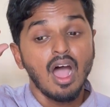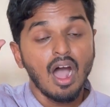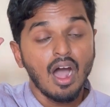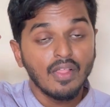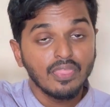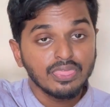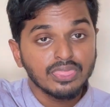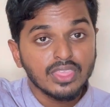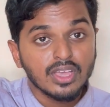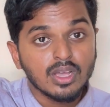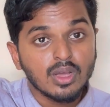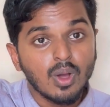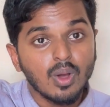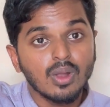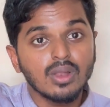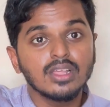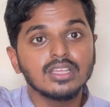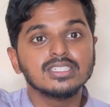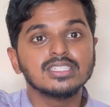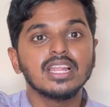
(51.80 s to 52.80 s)
அந்த
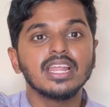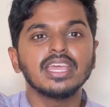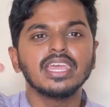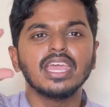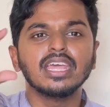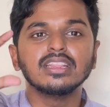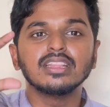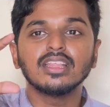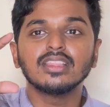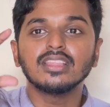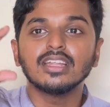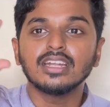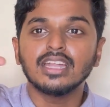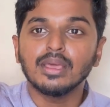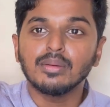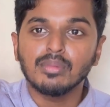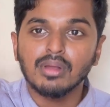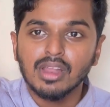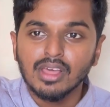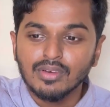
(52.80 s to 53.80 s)
காலேஜில் எந்தெந்த
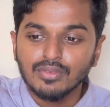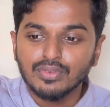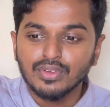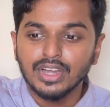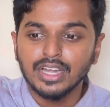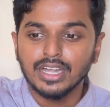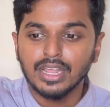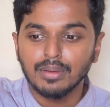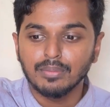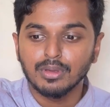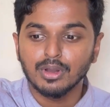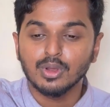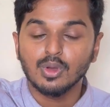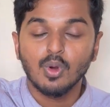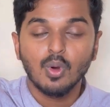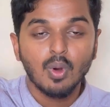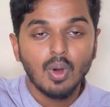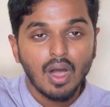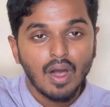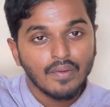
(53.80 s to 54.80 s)
டைம்லாம் ஃப்ரீ டைம்
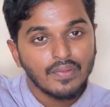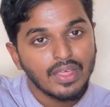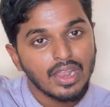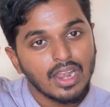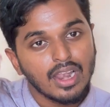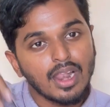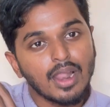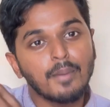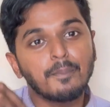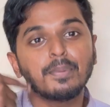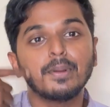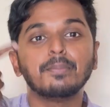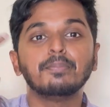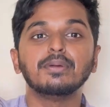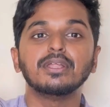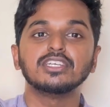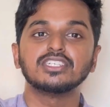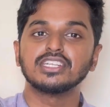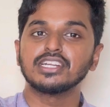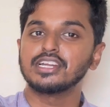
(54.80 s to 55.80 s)
இருக்கோ அதெல்லாம்
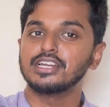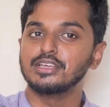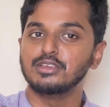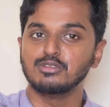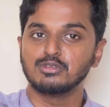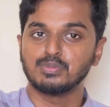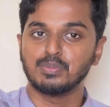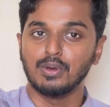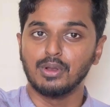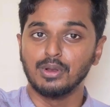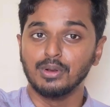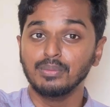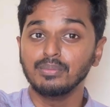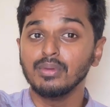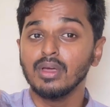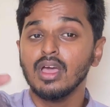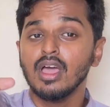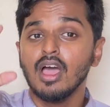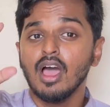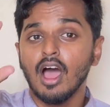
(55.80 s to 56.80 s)
ப்ரிப்பரேஷனுக்கு நீ யூஸ் பண்ணும்
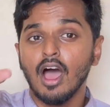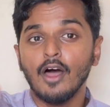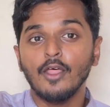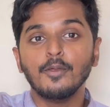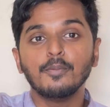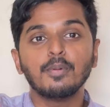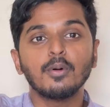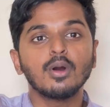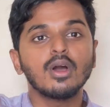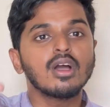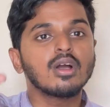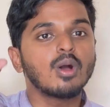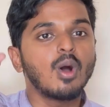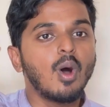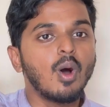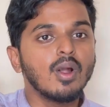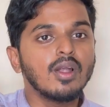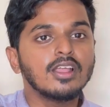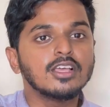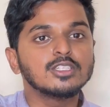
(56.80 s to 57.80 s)
அது போக
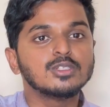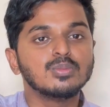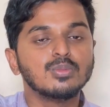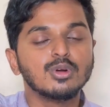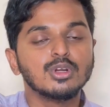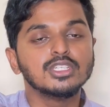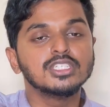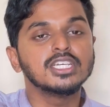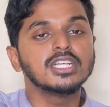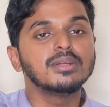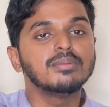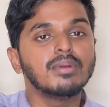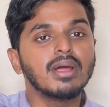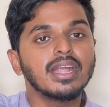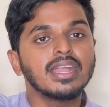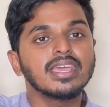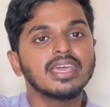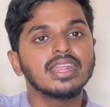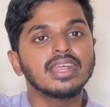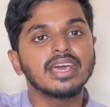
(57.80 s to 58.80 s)
காலேஜ் முடிஞ்சு
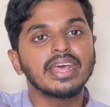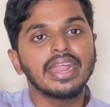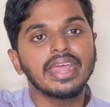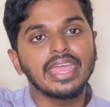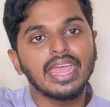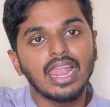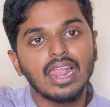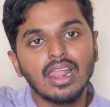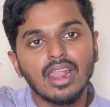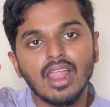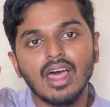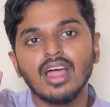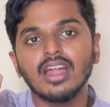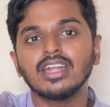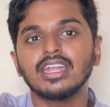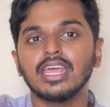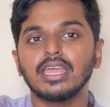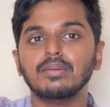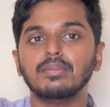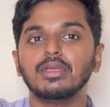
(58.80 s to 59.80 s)
ரிமைனிங் இருக்கிற எல்லா
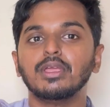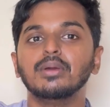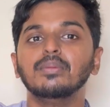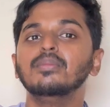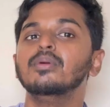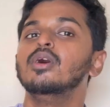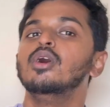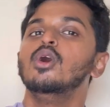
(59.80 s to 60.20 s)
டைமையும்